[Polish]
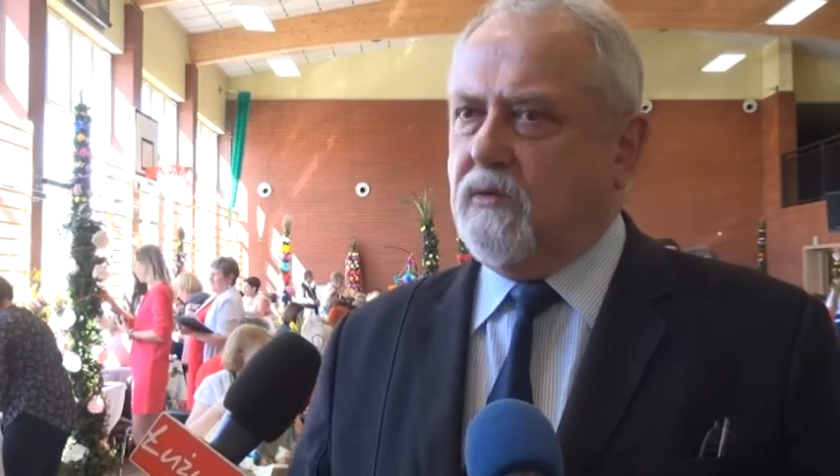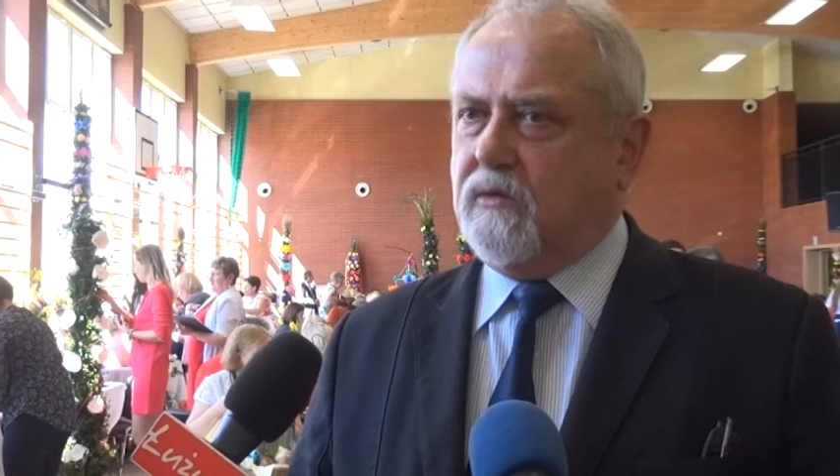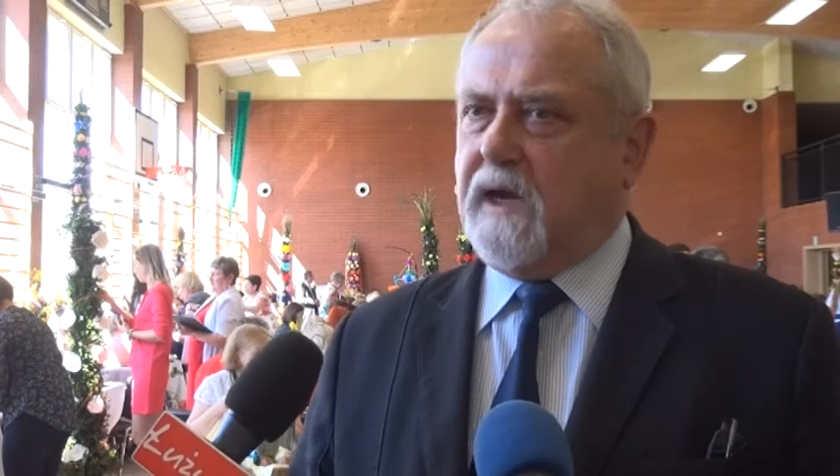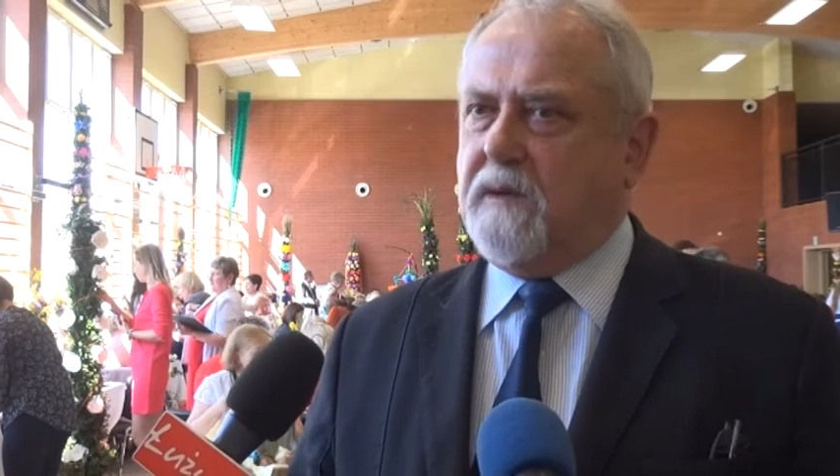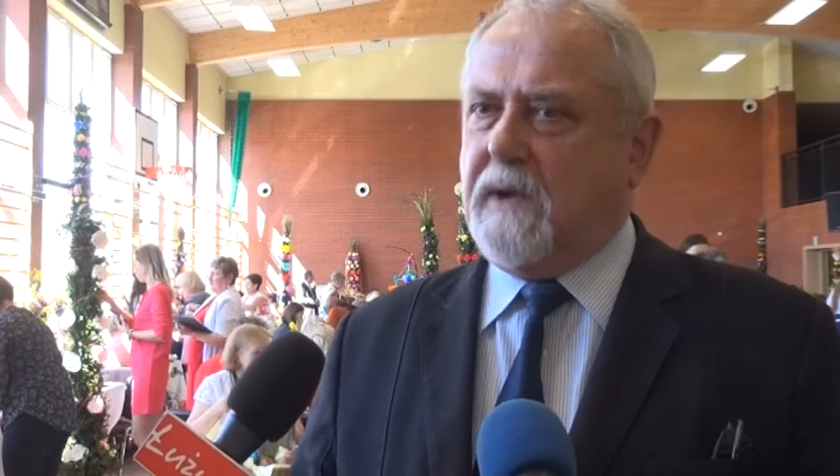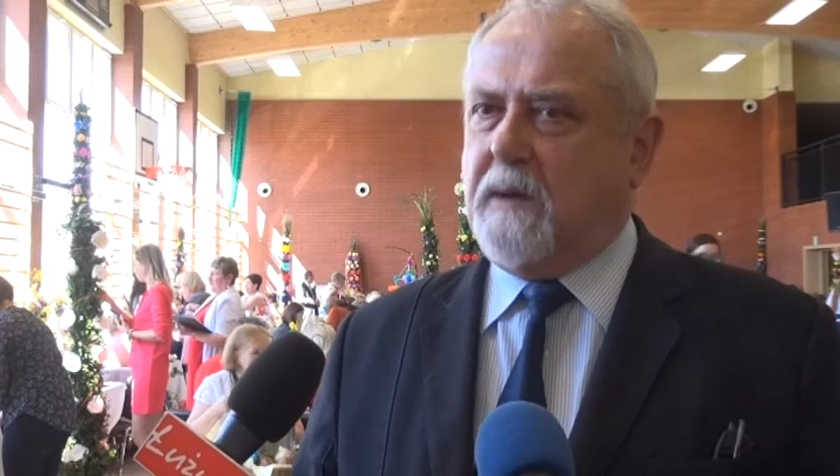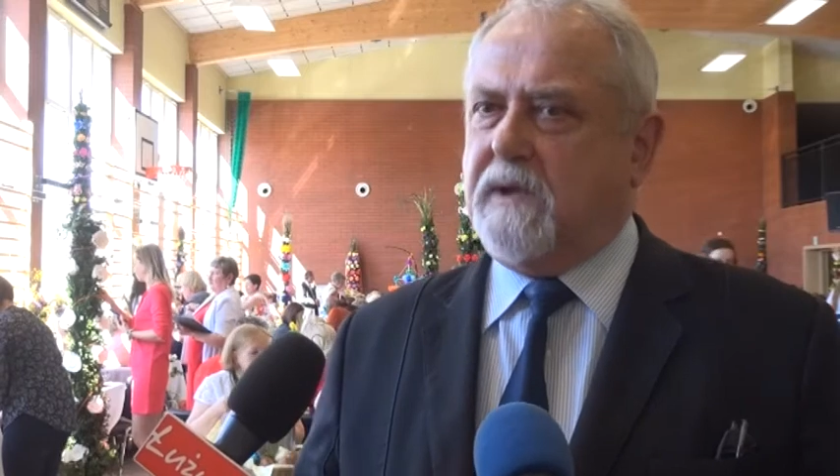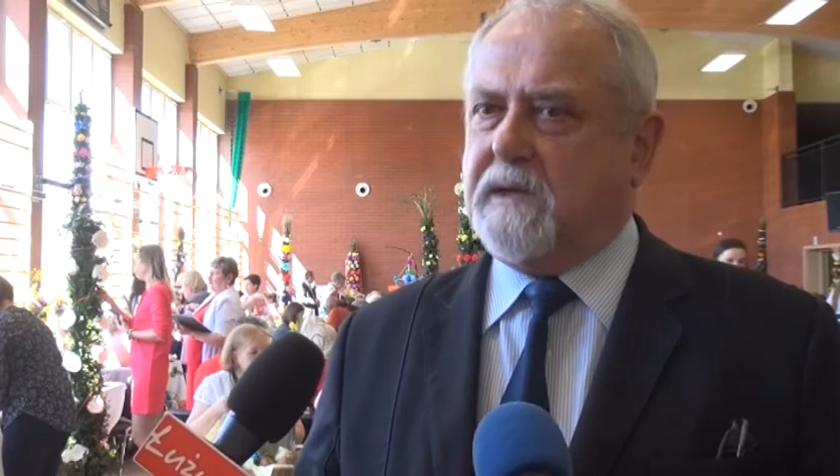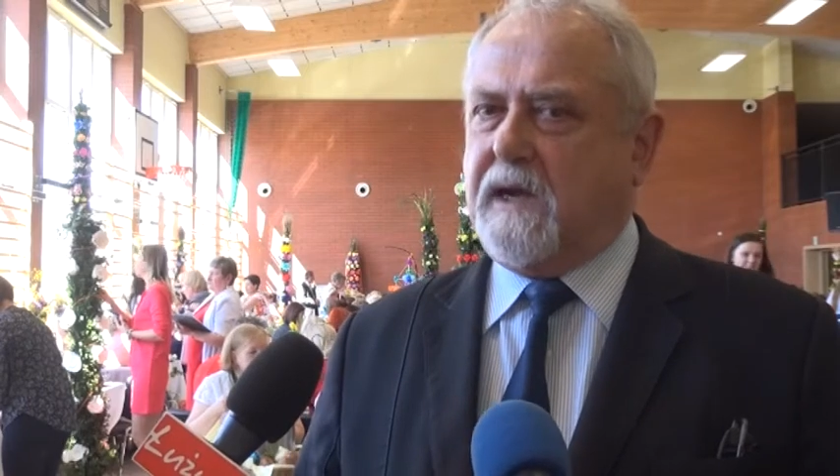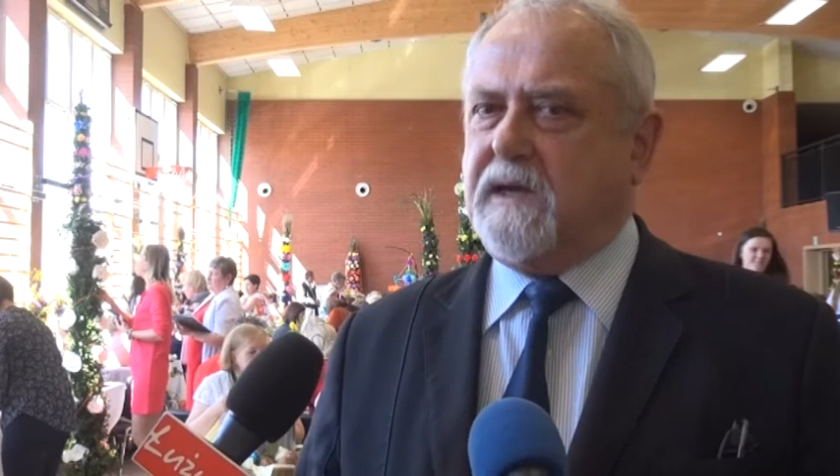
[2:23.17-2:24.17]
tutaj
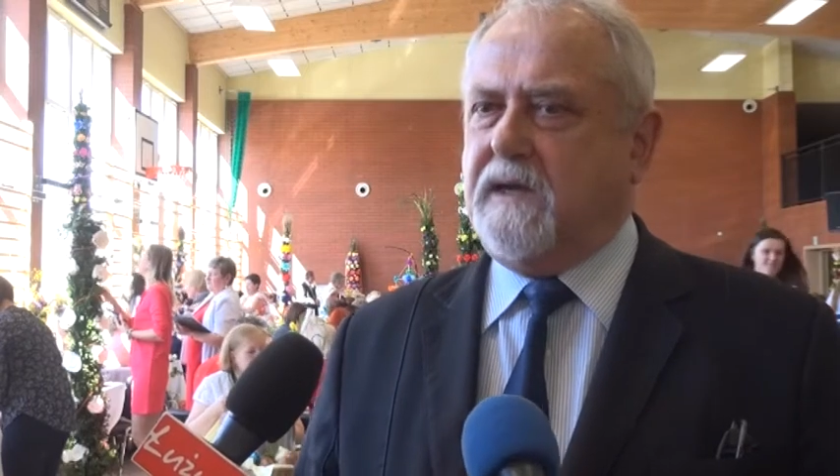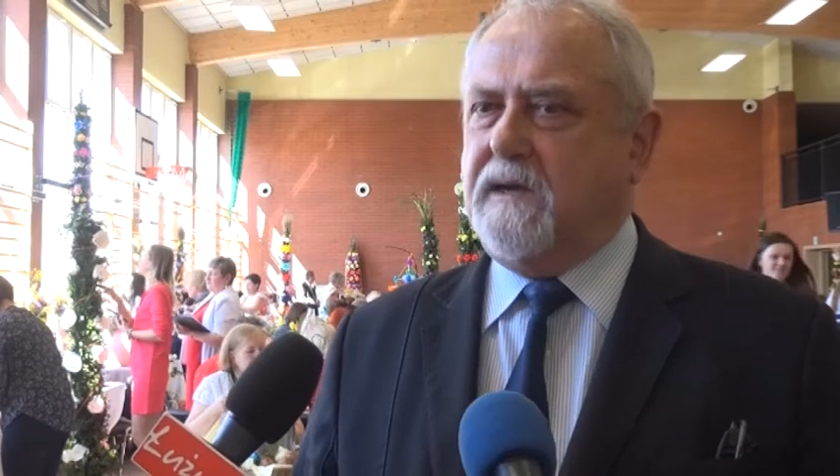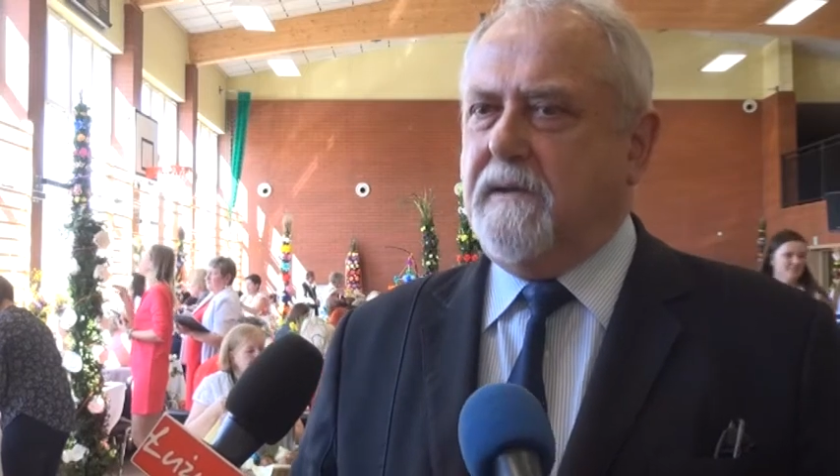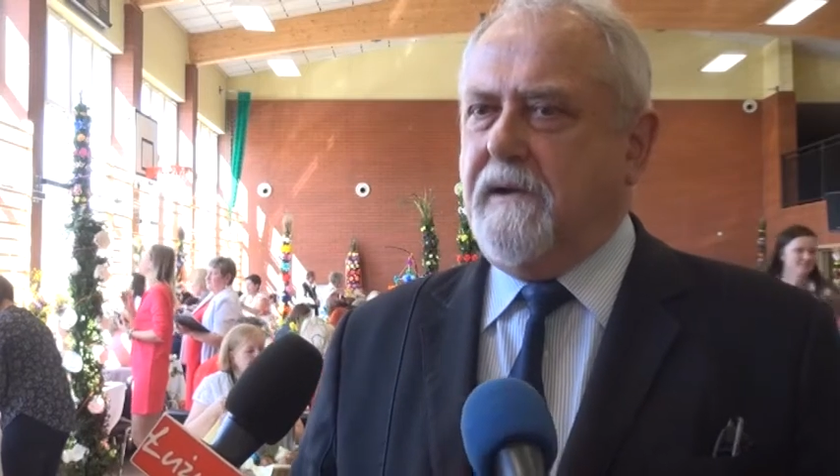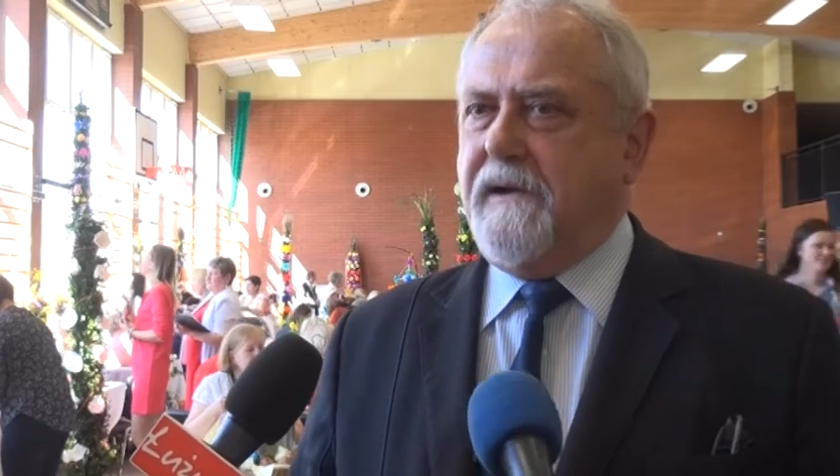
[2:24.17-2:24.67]
mamy taki,